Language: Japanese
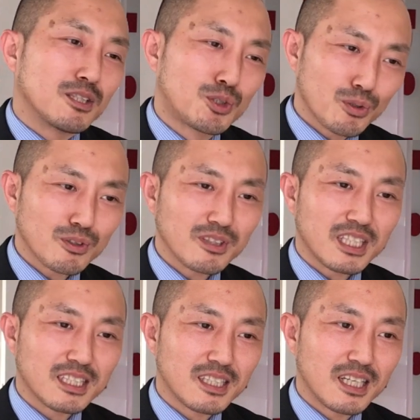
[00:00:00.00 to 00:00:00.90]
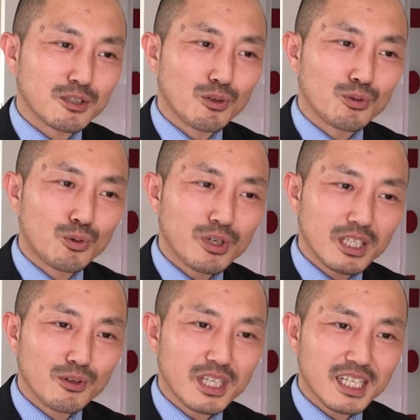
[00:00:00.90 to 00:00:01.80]
徐々にですねその
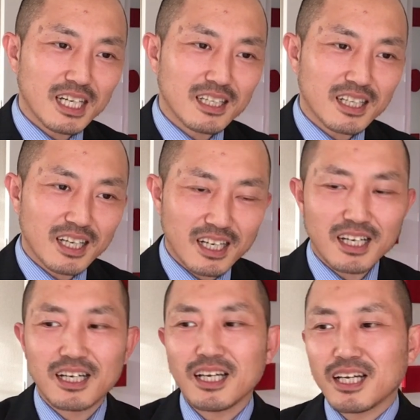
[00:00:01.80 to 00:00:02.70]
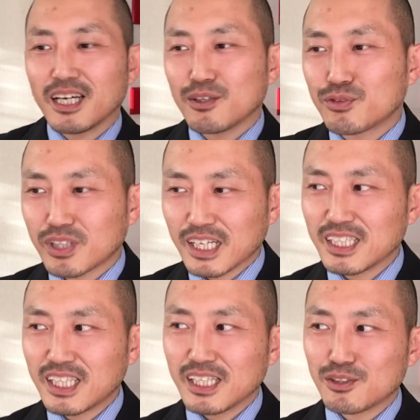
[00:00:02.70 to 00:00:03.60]
ドキドキ感から、えー、ふたり
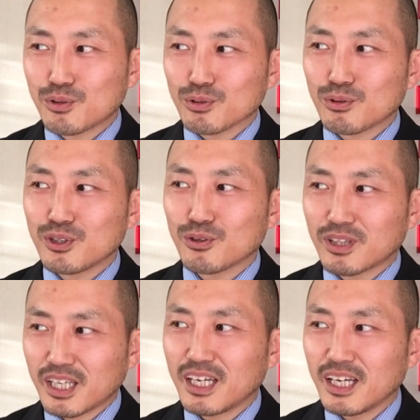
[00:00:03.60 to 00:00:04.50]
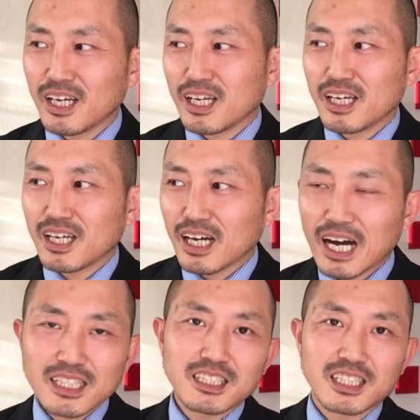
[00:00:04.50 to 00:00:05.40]
でいることによって、
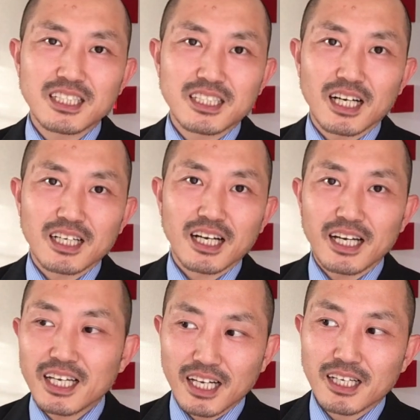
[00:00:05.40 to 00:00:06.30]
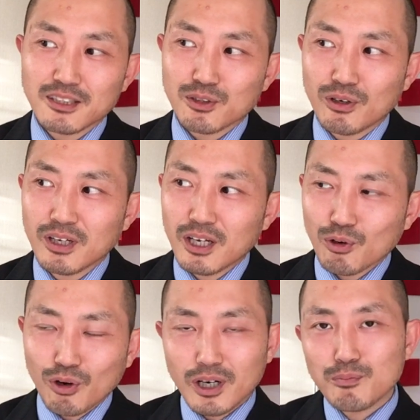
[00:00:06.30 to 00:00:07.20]
えー、安心感が得られると。
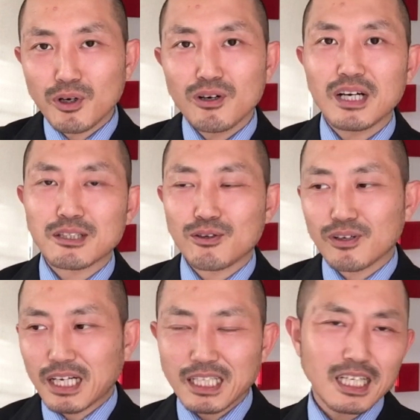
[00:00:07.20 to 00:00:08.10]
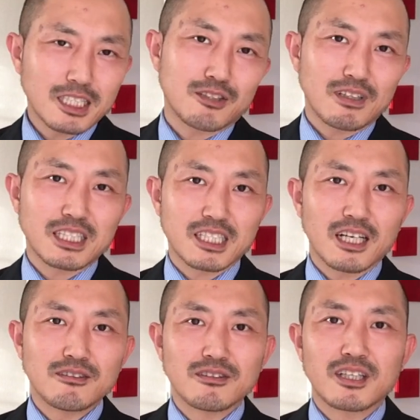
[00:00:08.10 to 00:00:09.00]
これもあの形は
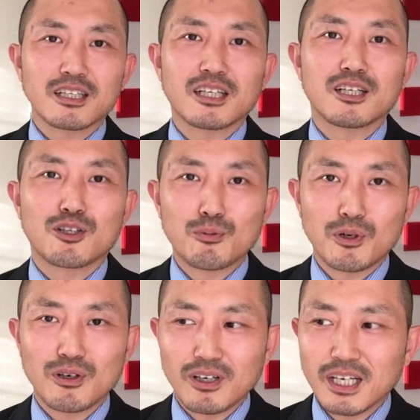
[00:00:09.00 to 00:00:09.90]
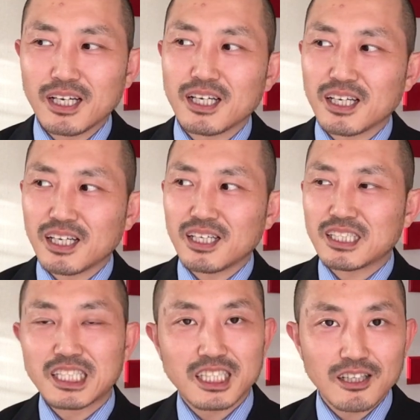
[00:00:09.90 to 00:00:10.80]
違うんだけれども、
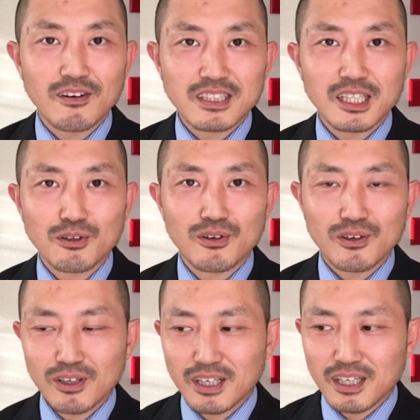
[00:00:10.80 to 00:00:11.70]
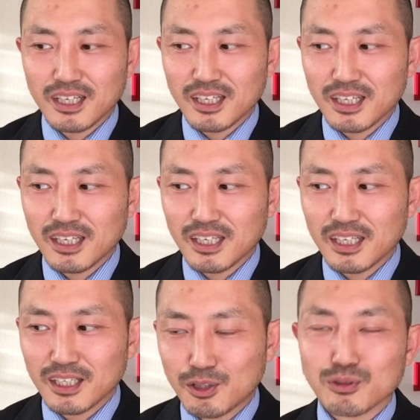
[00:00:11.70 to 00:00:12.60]
えー、幸せの
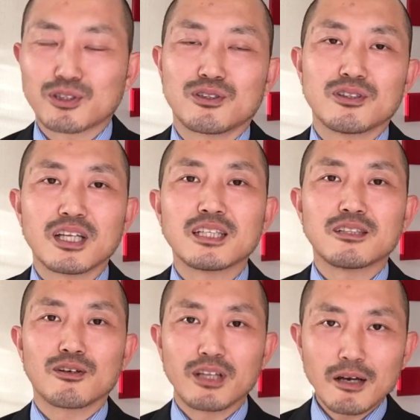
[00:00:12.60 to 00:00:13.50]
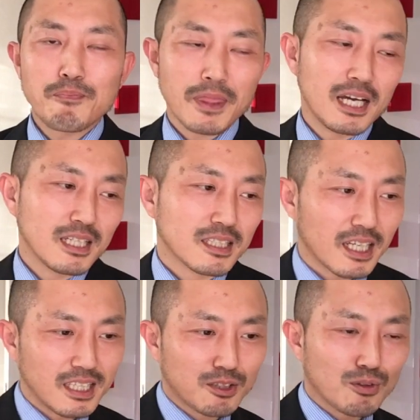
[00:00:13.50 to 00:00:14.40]
えー、一つなんですよね。
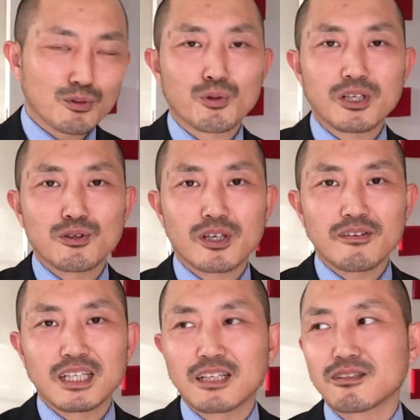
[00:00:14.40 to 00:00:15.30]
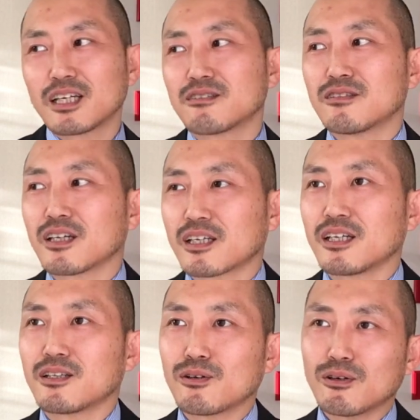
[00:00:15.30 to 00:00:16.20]
最初のドキドキはなくなるんだけ
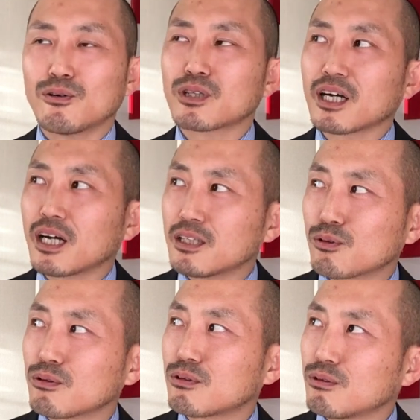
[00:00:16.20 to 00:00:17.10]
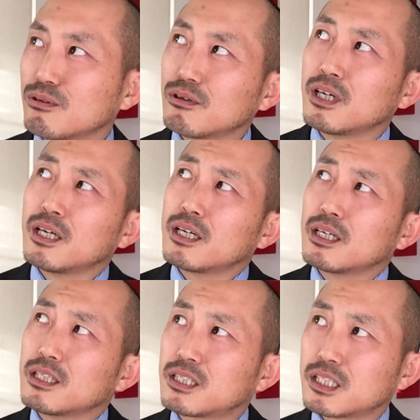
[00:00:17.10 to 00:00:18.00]
れど、お互いのことを、
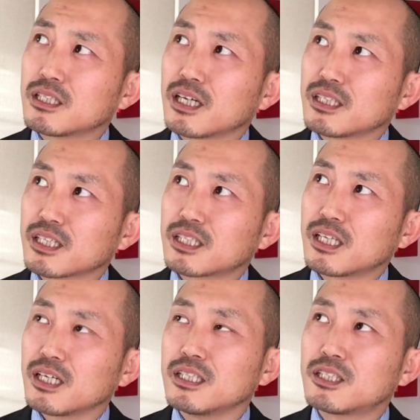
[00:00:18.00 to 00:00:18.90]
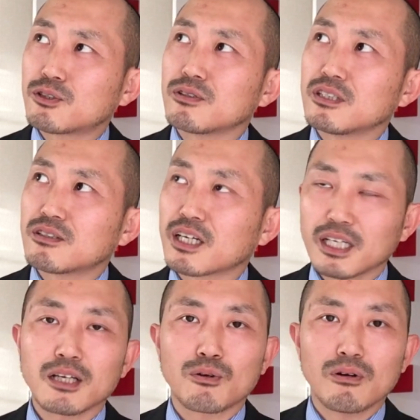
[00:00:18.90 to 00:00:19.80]
えー、信頼できて一緒にいるだ
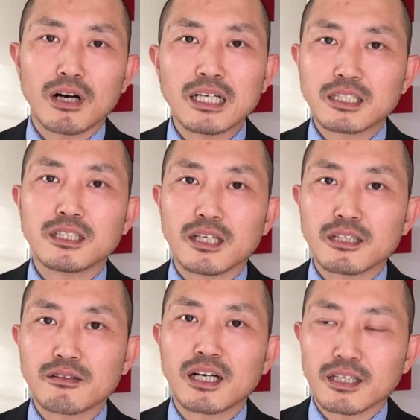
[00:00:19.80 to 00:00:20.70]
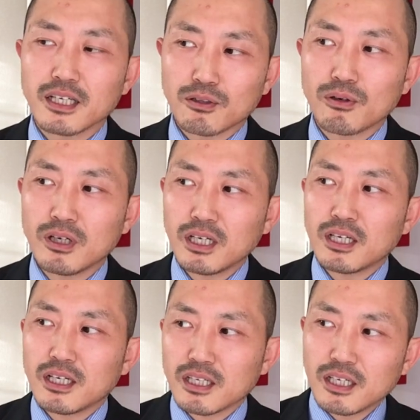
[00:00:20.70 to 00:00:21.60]
けでこう安心できる関係と、
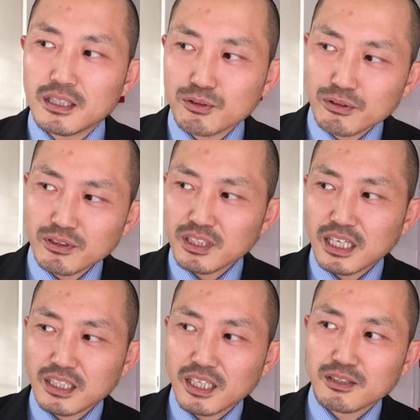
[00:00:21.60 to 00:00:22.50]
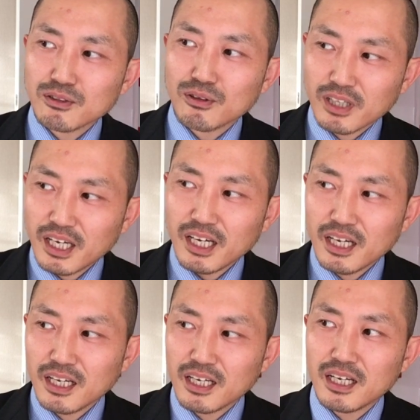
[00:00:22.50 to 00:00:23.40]
えー、そういうふうになっていくの
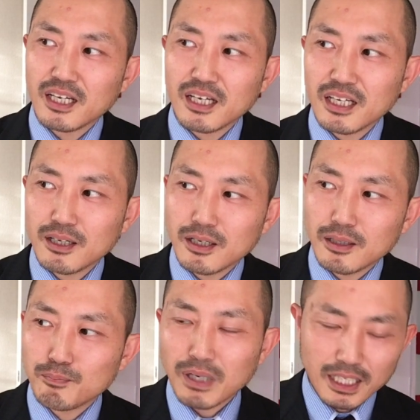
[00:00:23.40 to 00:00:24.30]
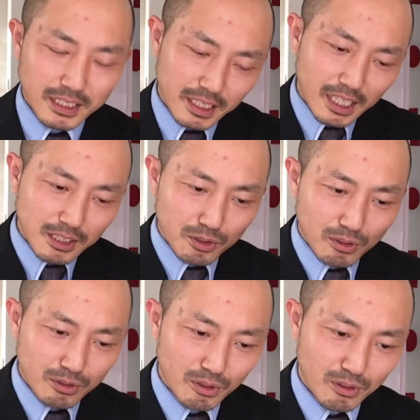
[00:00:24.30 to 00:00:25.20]
で、えー、まあ最初
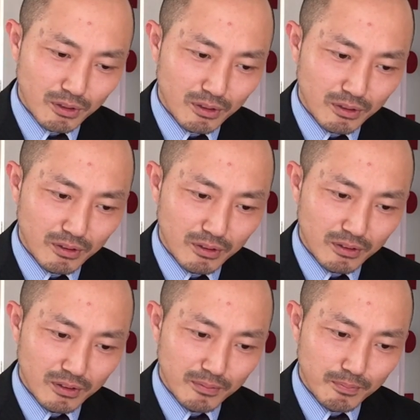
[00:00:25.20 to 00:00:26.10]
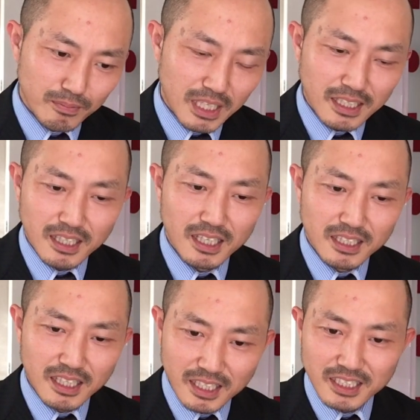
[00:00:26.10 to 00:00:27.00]
のその段
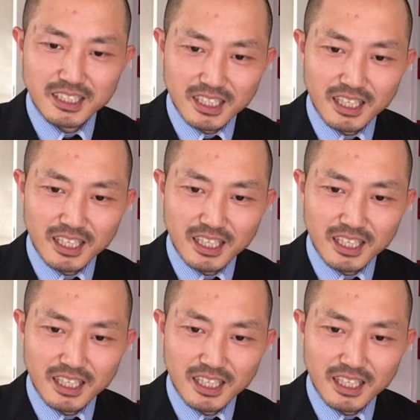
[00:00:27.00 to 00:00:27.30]
階だけし